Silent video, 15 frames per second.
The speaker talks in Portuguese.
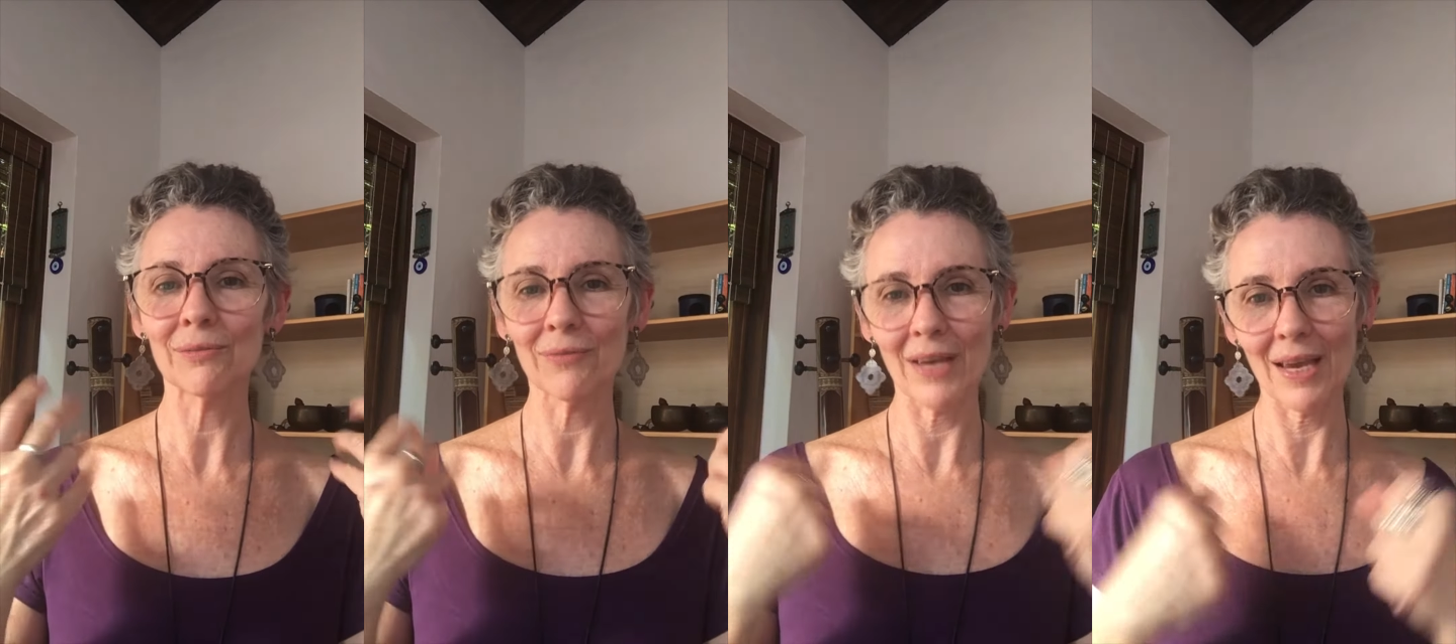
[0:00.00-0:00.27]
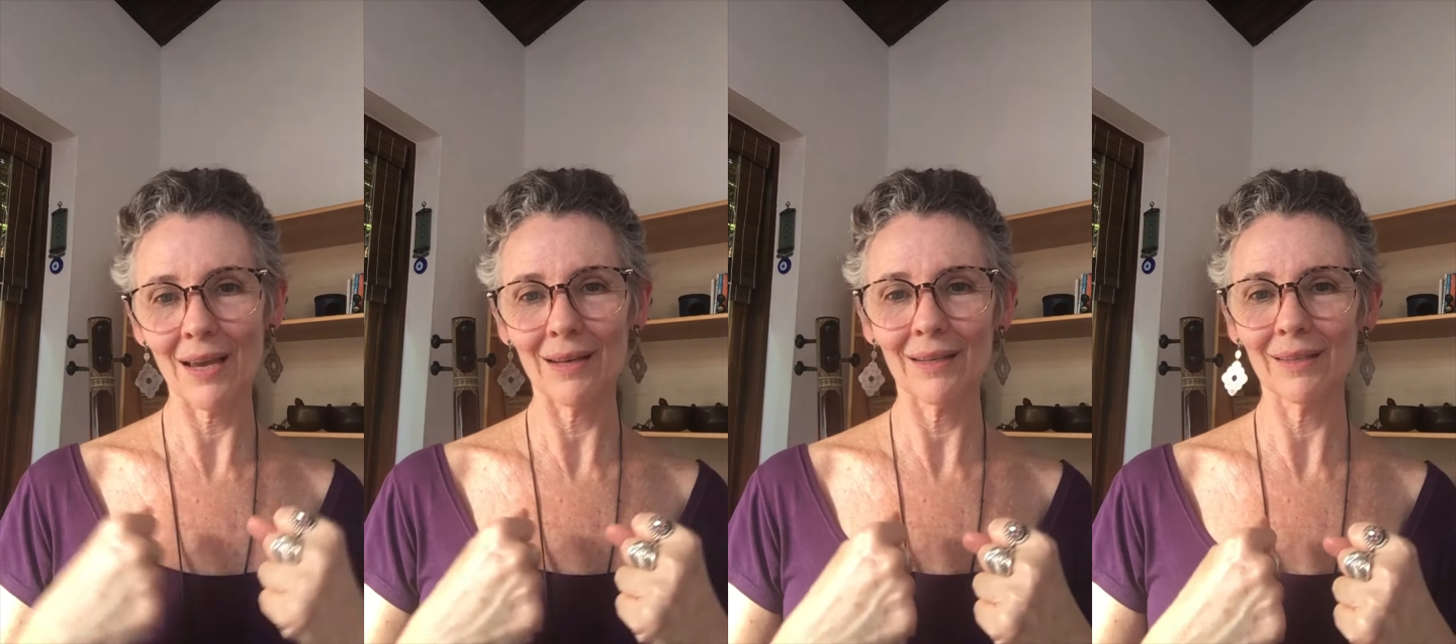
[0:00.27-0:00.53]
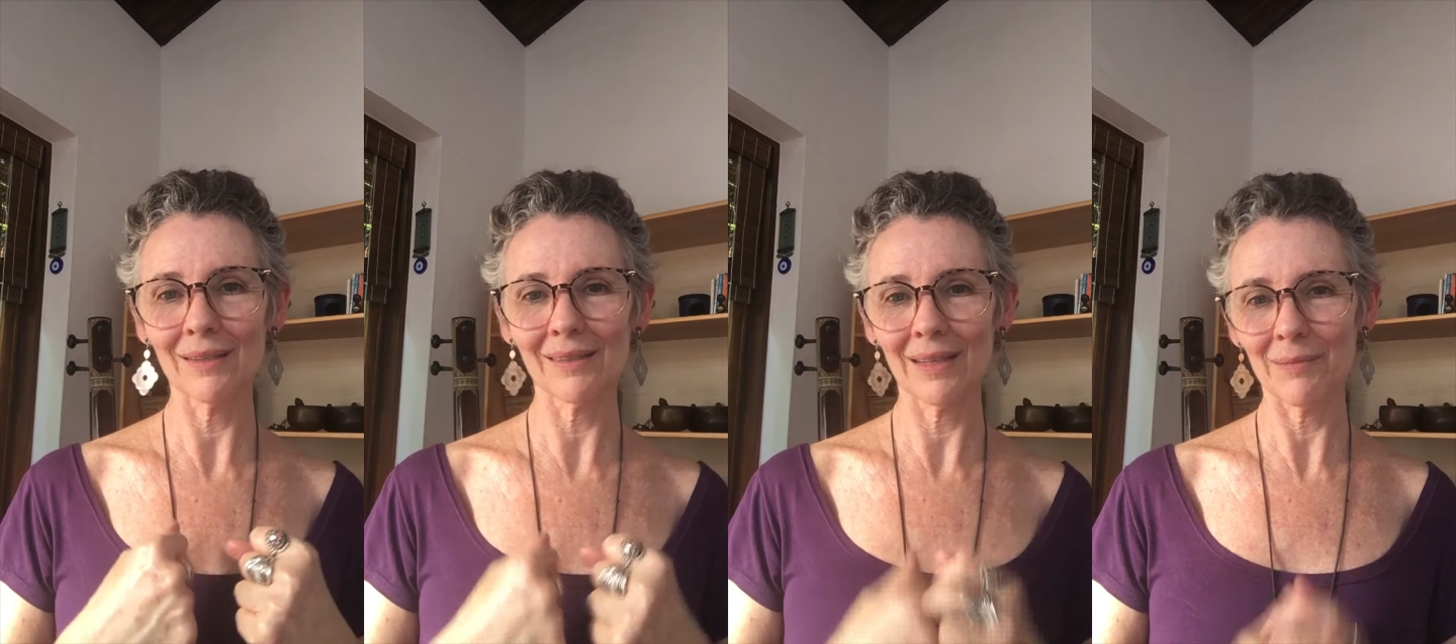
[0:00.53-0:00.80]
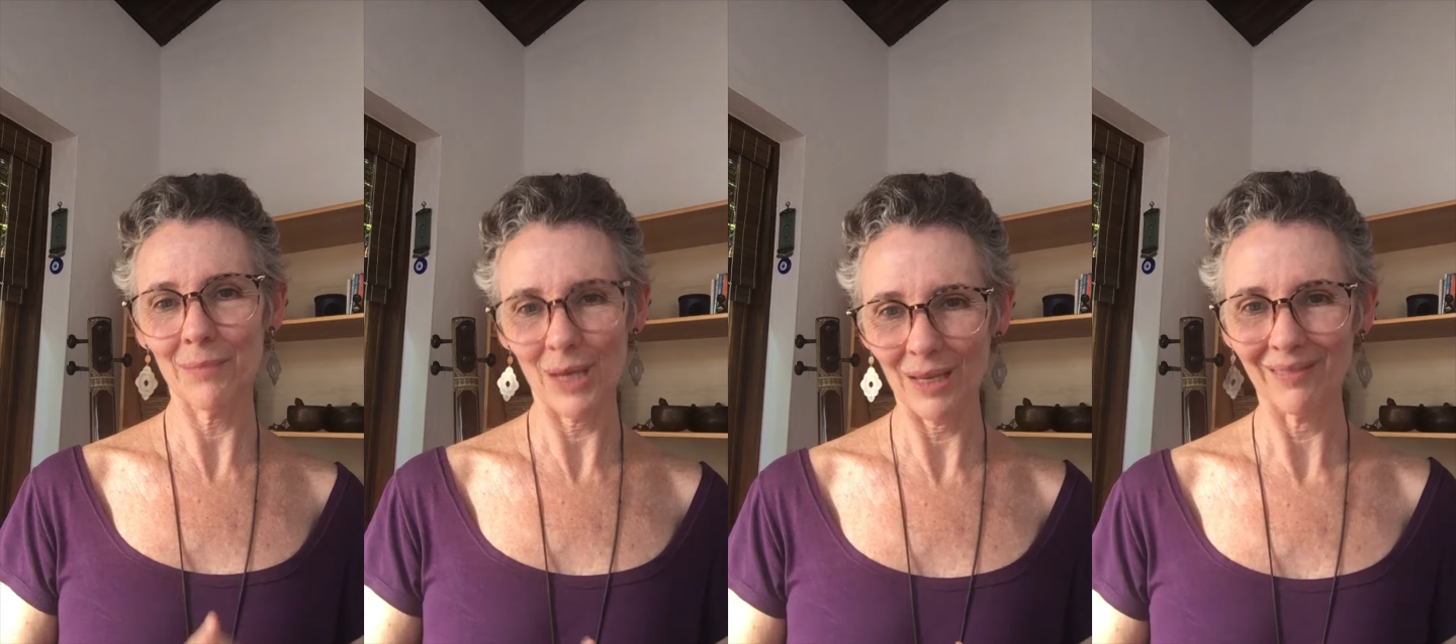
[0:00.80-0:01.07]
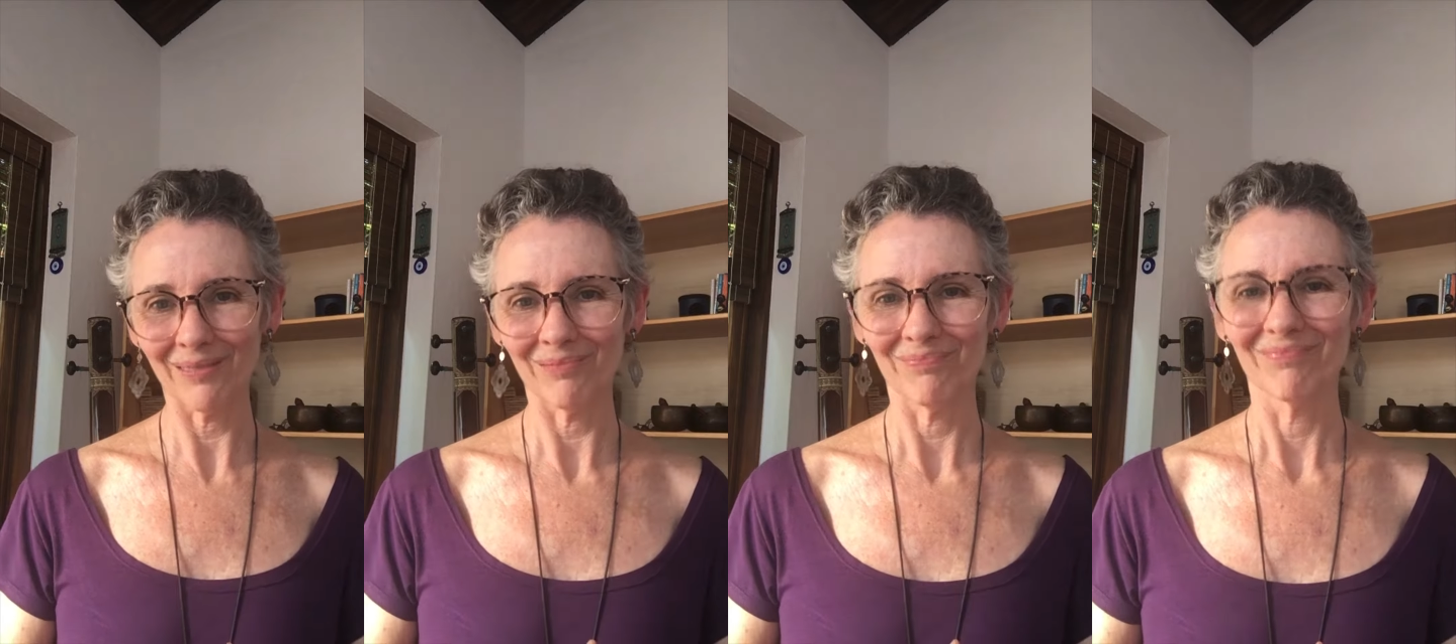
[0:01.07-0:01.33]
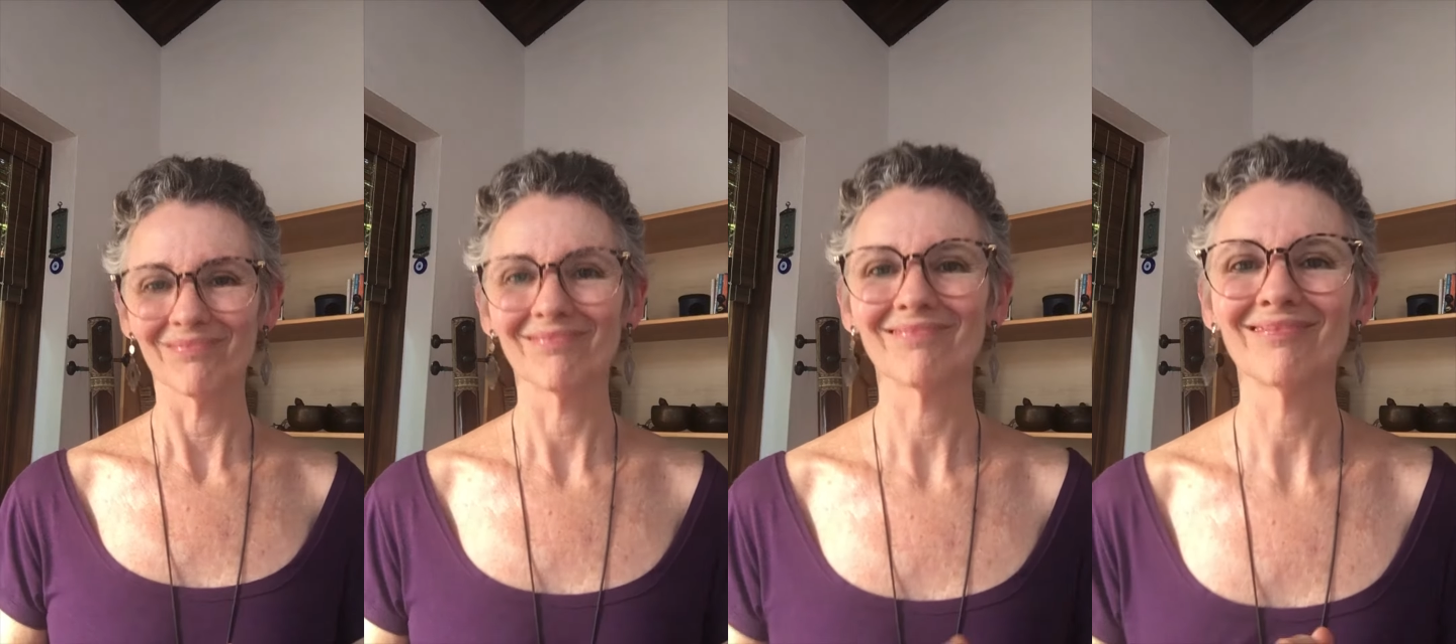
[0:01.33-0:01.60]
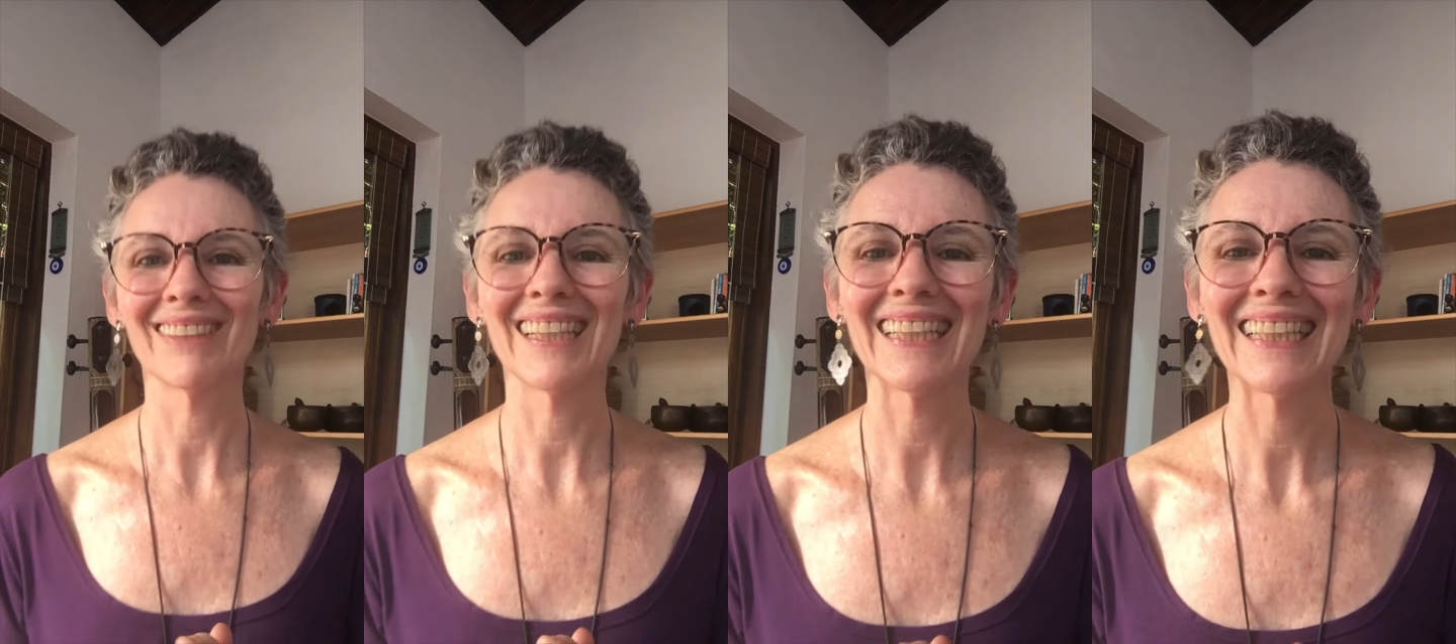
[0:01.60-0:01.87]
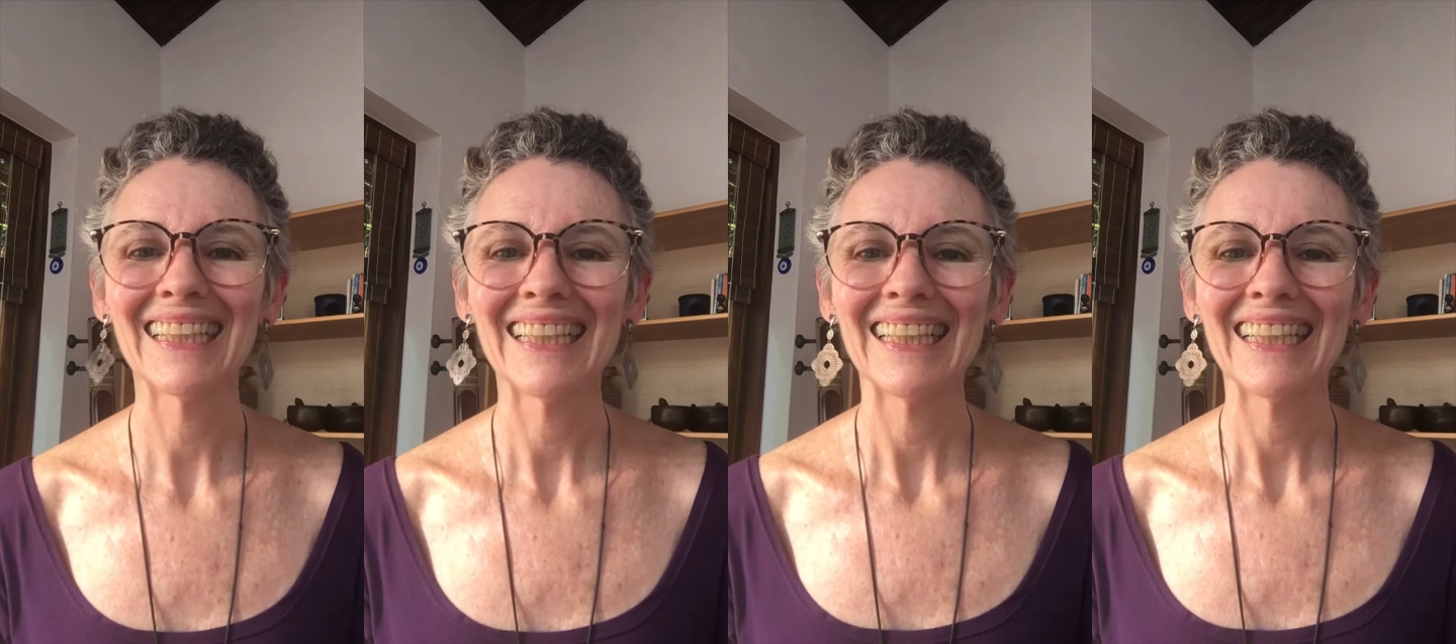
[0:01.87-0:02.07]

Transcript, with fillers: velhas em mim. Né?